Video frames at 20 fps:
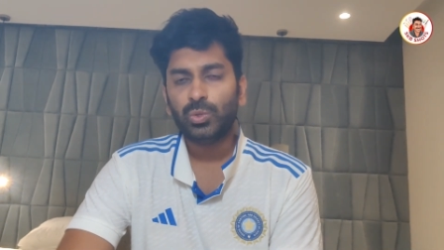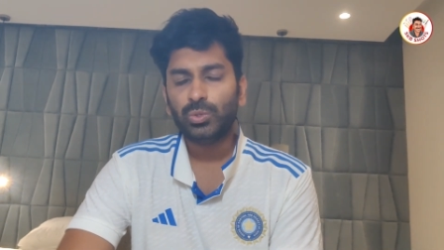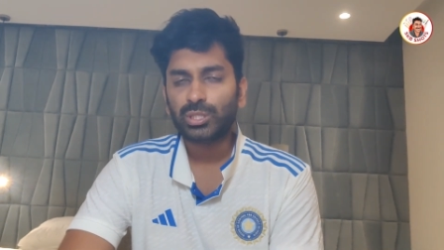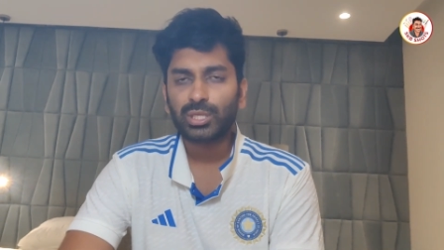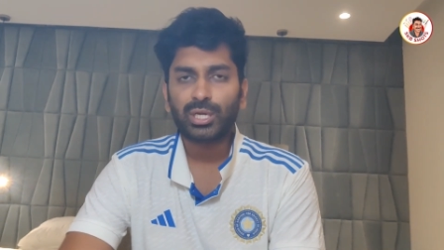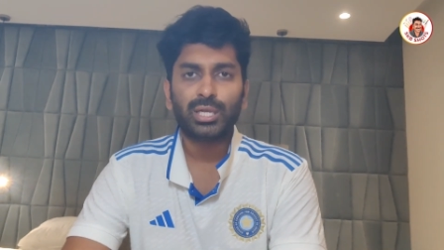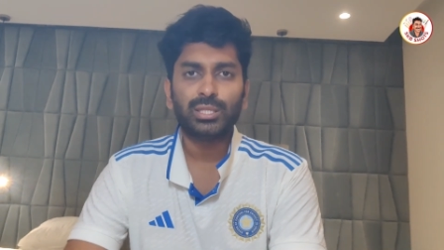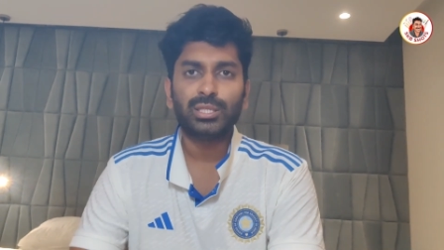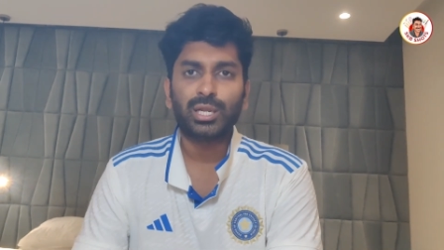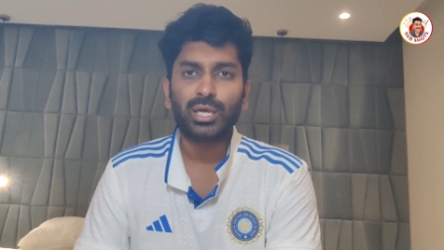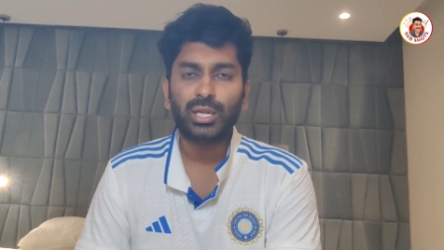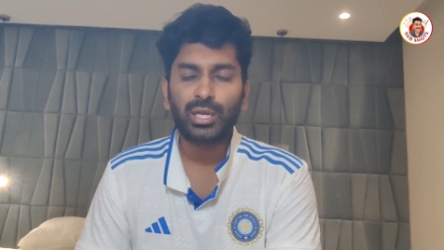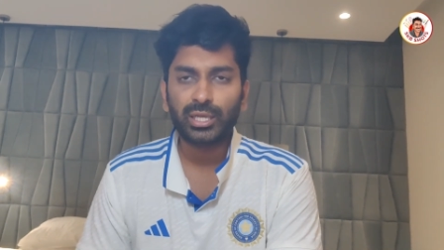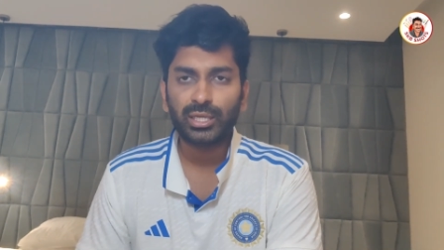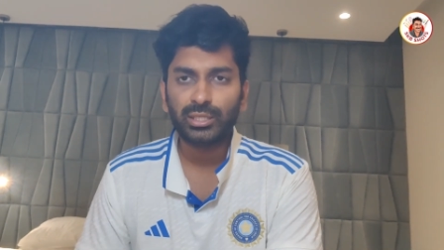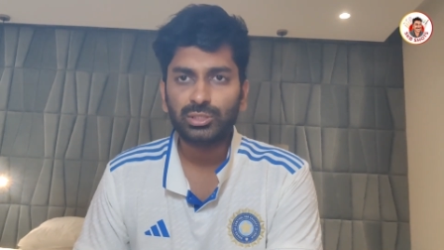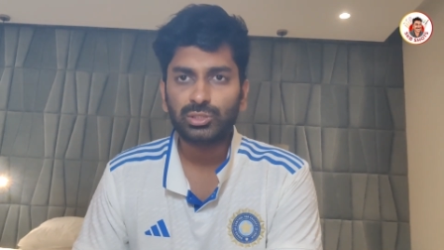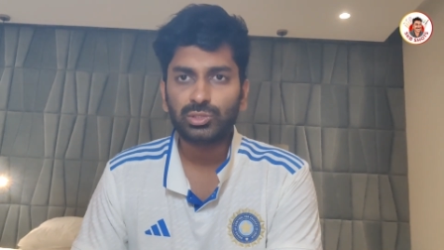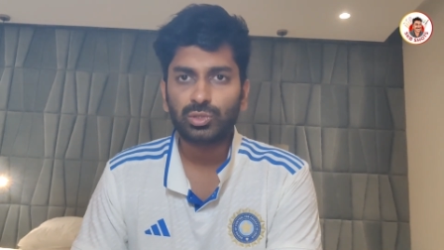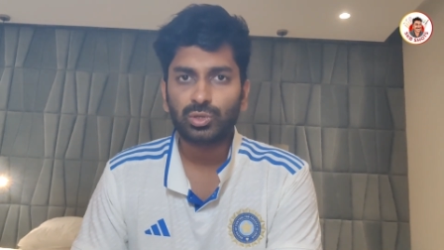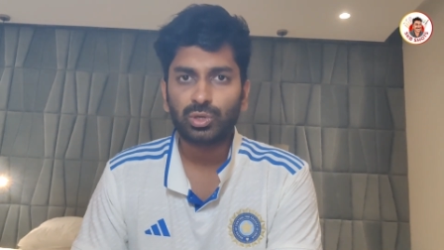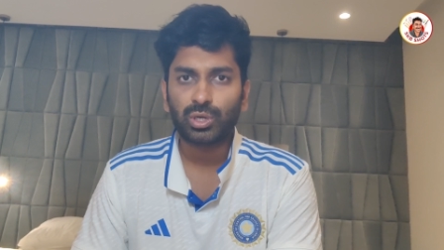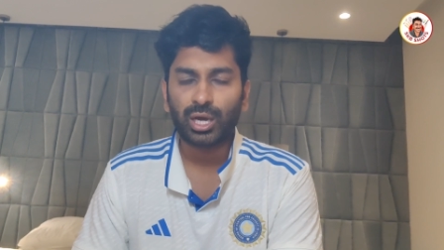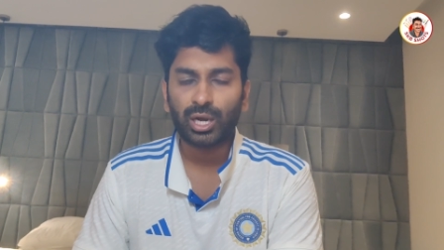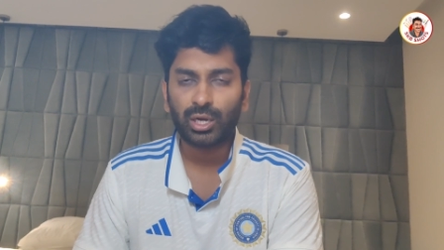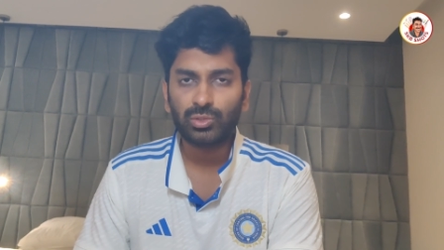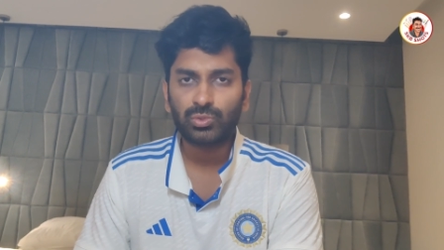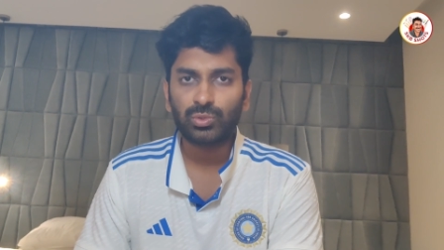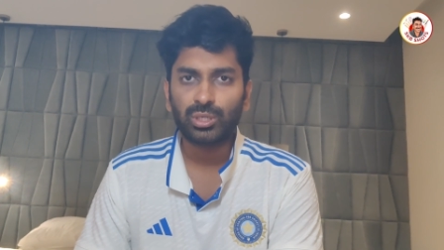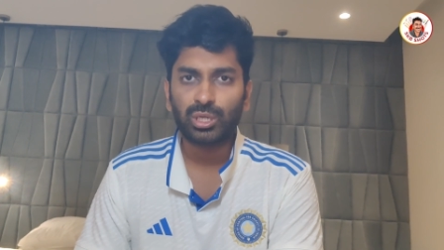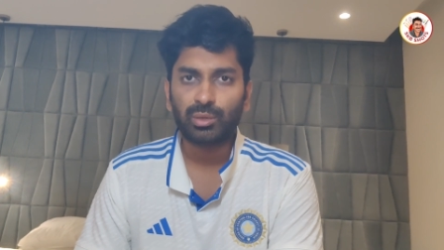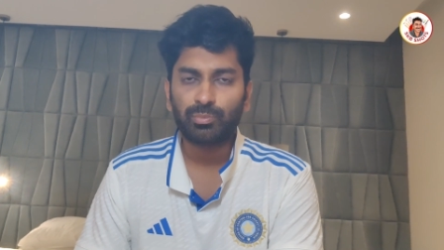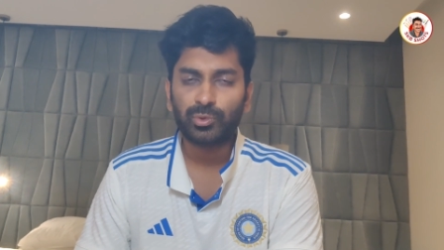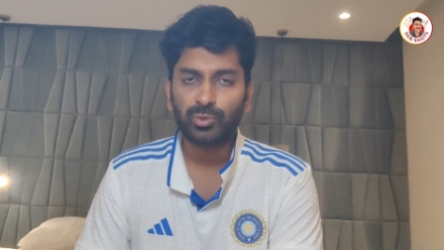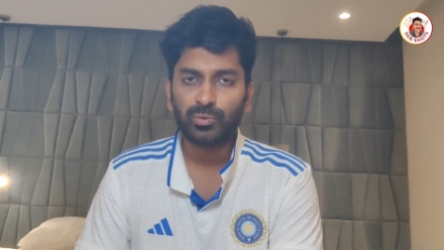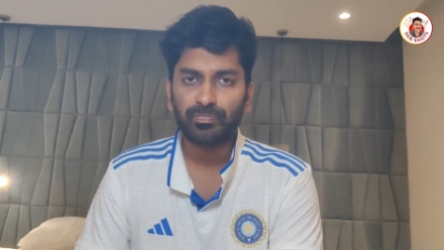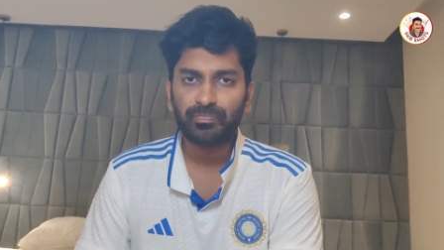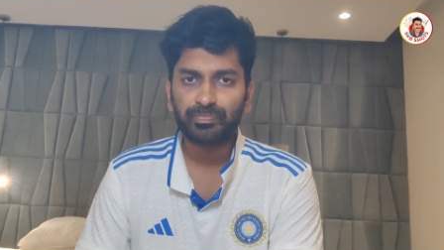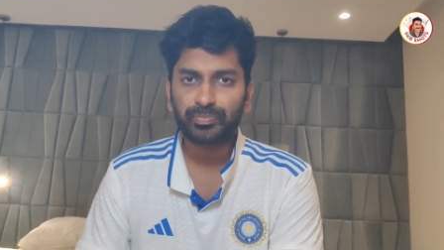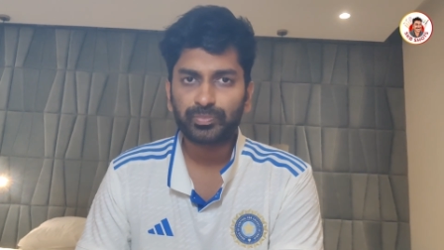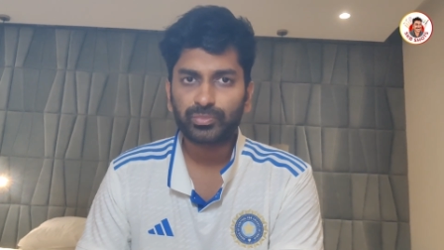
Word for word: ఉత్తరాంధ్ర లయన్స్తో ఆడుతున్నప్పుడు